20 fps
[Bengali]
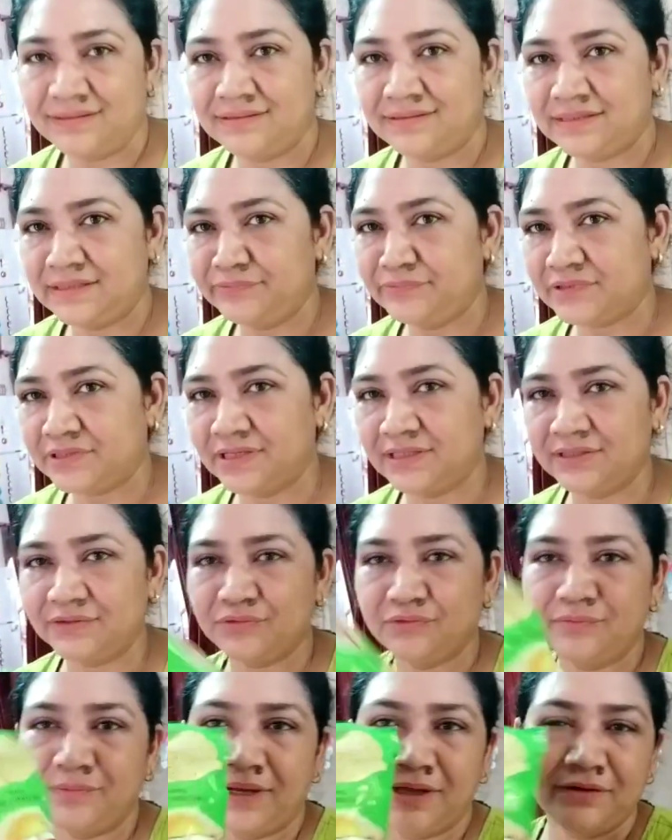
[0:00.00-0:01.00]
চিপস খেতে
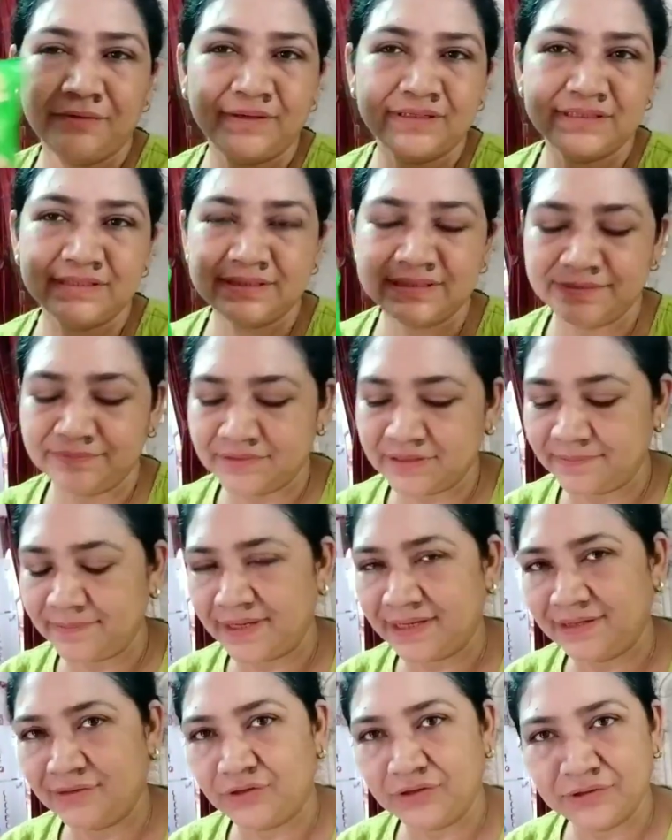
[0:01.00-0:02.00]
খুব ভালোবাসে চিপসের
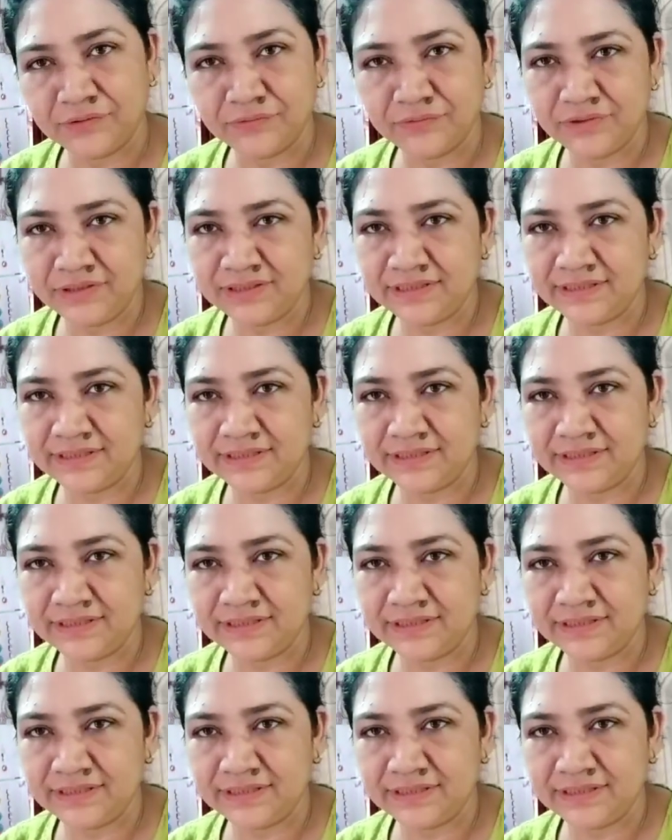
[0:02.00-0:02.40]
প্যাকেট অনেকগুলোই